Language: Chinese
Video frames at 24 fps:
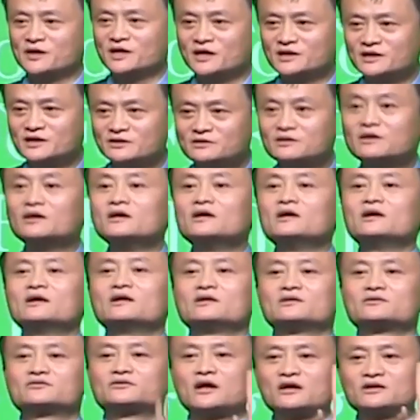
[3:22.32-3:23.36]
别人
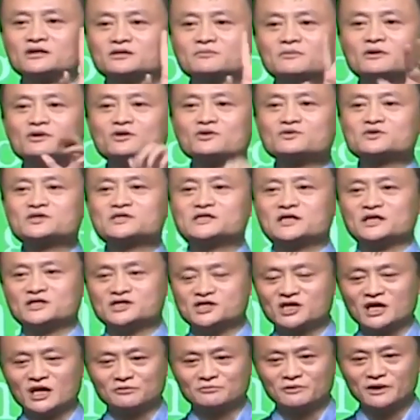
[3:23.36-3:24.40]
到你们公司来
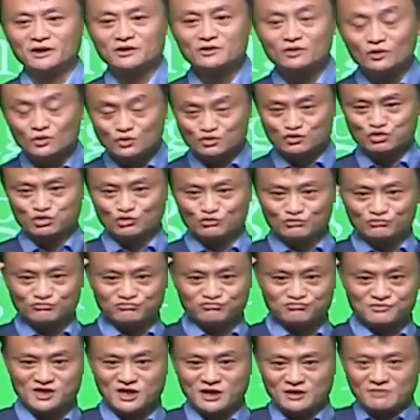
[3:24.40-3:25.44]
抢员工出
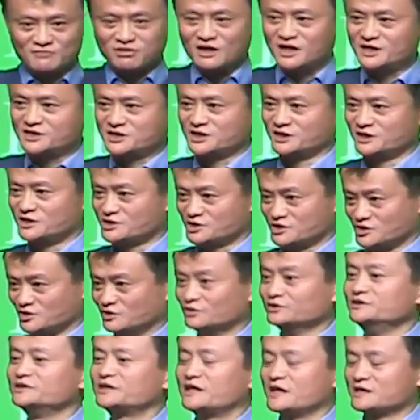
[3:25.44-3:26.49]
五千块钱的时
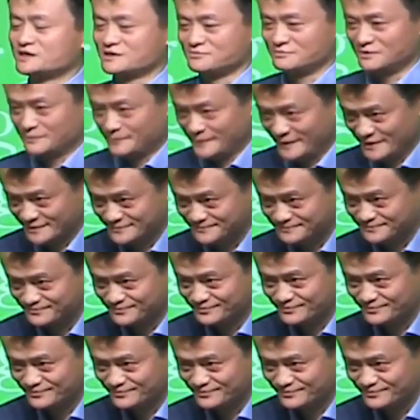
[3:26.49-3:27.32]
候，你该怎么办？